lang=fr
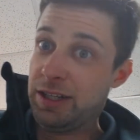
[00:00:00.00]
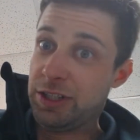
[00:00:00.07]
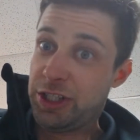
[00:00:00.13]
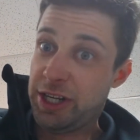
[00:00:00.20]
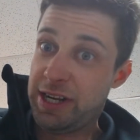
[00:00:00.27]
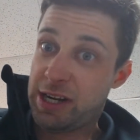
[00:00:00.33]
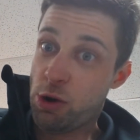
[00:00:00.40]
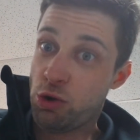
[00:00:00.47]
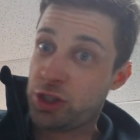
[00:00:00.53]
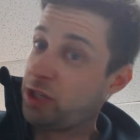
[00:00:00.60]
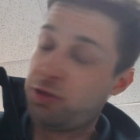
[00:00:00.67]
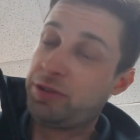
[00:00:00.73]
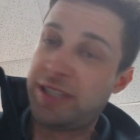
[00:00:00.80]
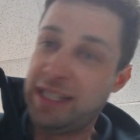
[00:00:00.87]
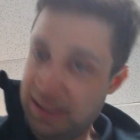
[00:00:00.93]
J'ai des congés
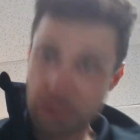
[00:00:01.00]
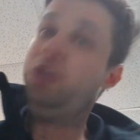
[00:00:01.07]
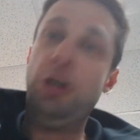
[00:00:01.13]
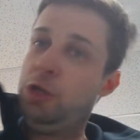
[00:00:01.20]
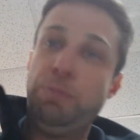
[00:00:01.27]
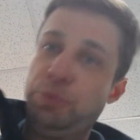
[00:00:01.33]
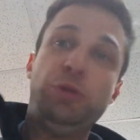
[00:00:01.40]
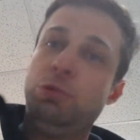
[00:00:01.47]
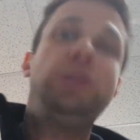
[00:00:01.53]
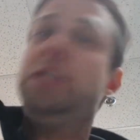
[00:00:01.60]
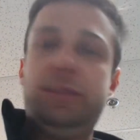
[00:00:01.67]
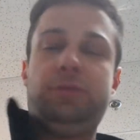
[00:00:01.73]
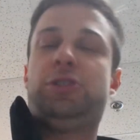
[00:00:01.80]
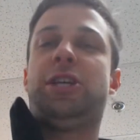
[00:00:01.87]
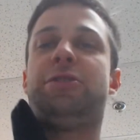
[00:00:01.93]
tout le temps. Un peu oui.
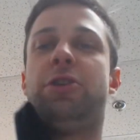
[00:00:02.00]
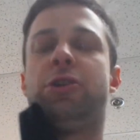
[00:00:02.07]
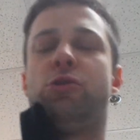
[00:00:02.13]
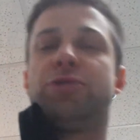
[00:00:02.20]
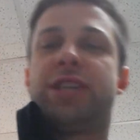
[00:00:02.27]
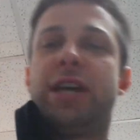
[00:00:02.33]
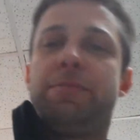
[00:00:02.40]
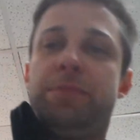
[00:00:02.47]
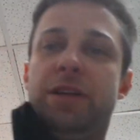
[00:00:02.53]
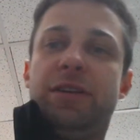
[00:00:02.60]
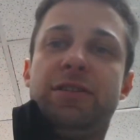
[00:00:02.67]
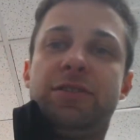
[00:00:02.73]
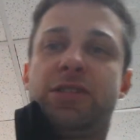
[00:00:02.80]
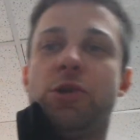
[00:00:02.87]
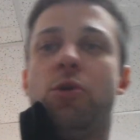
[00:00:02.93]
J'adore le concept.
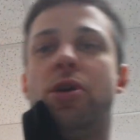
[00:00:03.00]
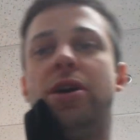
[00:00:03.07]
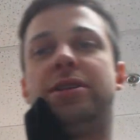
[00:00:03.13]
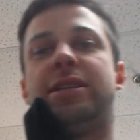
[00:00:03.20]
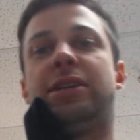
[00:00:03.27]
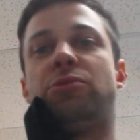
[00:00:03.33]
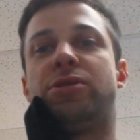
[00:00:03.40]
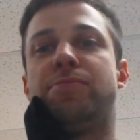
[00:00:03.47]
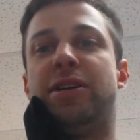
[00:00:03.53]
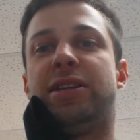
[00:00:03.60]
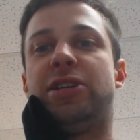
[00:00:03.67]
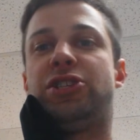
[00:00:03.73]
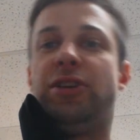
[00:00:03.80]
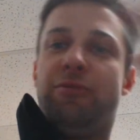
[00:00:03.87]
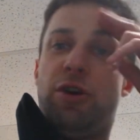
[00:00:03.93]
So, uh, thank you, c'est Mike
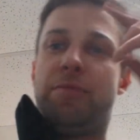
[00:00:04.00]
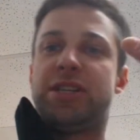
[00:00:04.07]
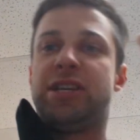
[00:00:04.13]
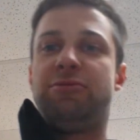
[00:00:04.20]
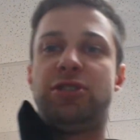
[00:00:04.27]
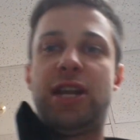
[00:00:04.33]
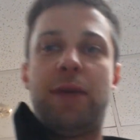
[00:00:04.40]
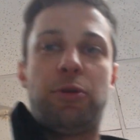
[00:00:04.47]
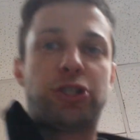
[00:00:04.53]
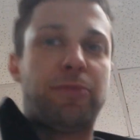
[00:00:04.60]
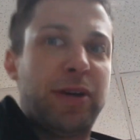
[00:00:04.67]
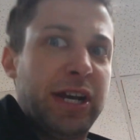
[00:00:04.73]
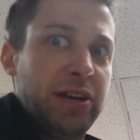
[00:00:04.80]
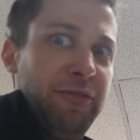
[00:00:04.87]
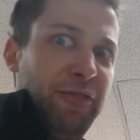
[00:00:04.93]
et G. Vous remerciez vous allez approcher
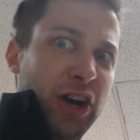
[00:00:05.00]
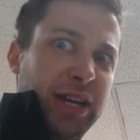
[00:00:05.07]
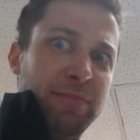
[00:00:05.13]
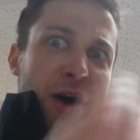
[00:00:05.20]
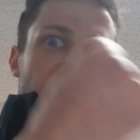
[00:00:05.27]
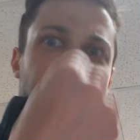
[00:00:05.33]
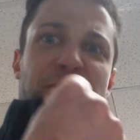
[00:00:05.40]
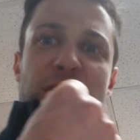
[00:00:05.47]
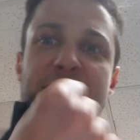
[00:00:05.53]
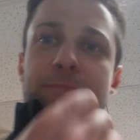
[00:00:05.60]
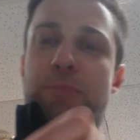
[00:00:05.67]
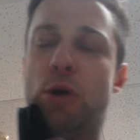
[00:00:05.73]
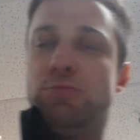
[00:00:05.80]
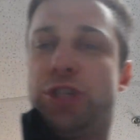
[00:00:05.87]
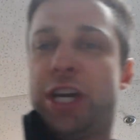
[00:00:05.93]
ma gang de fucking motherfucking
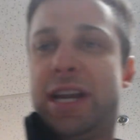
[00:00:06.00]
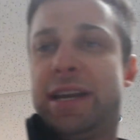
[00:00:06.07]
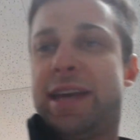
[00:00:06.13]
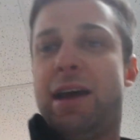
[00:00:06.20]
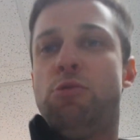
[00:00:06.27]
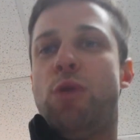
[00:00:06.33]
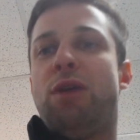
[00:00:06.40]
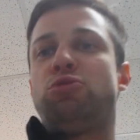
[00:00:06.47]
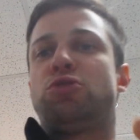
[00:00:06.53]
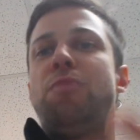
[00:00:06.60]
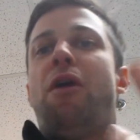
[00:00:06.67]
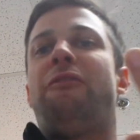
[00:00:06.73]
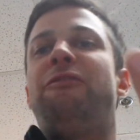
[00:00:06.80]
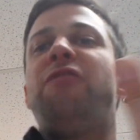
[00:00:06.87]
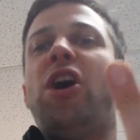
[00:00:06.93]
boom. Check it out. Oh, I was
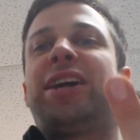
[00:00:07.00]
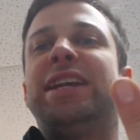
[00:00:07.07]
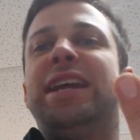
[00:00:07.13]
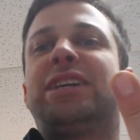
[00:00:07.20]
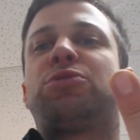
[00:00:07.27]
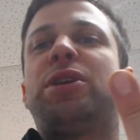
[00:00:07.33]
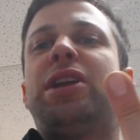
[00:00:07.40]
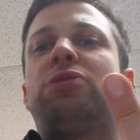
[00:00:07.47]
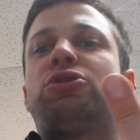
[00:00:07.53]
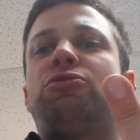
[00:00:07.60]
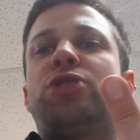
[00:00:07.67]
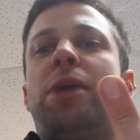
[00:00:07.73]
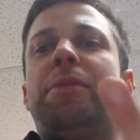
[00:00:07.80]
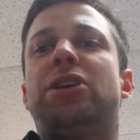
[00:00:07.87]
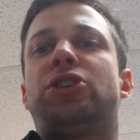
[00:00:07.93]
next right now. Je
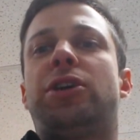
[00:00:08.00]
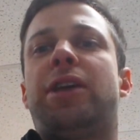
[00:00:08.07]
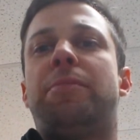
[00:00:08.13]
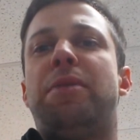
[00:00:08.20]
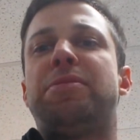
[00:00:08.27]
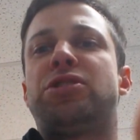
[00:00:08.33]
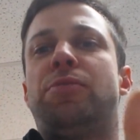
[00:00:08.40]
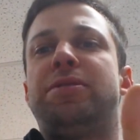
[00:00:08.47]
vous emmerde. Je rentre à ma maison.